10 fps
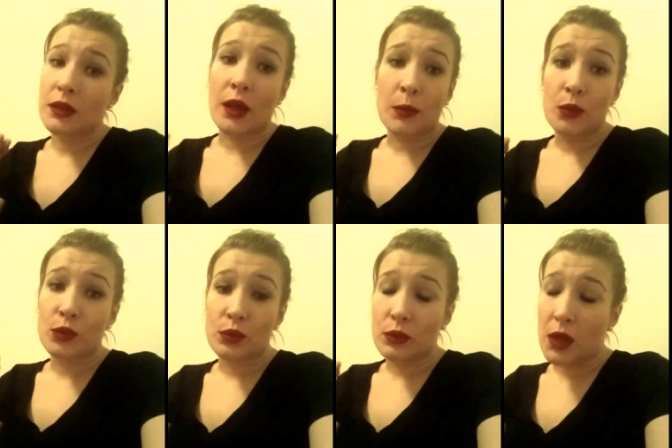когда я
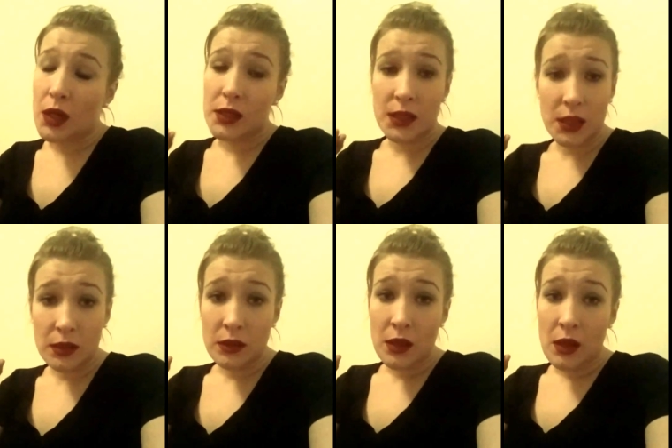буду туда
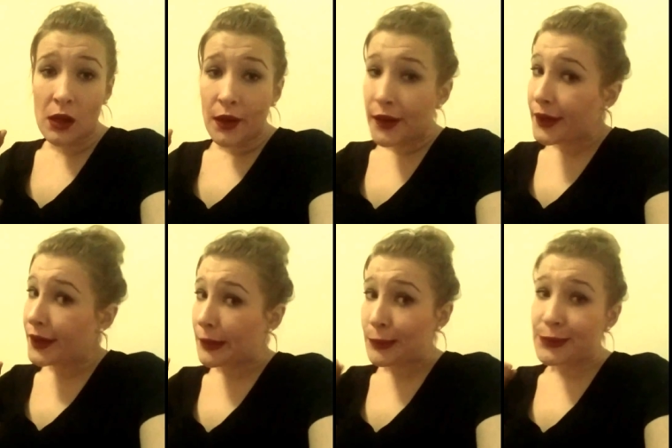ходить,
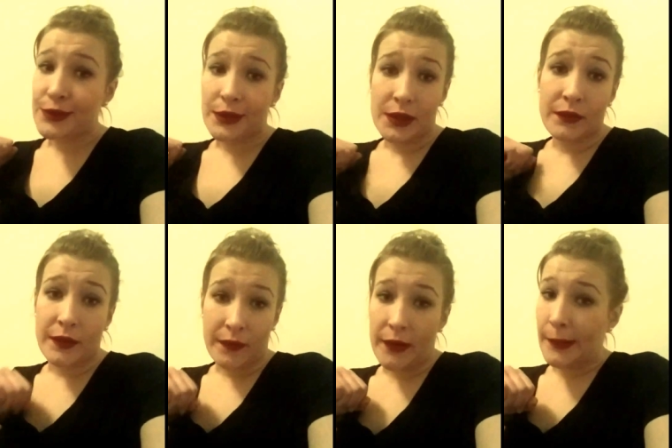я буду заходить в
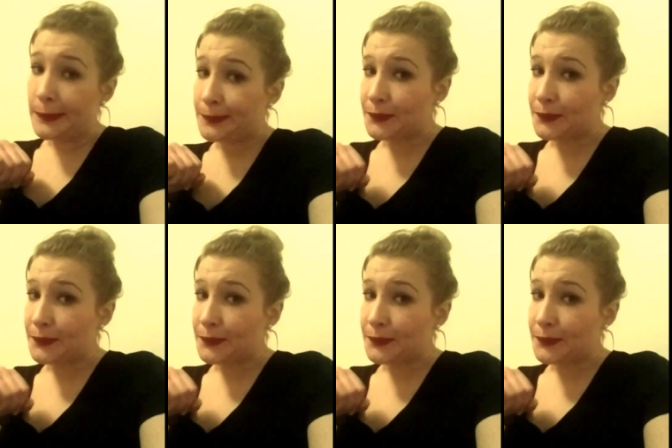кафе.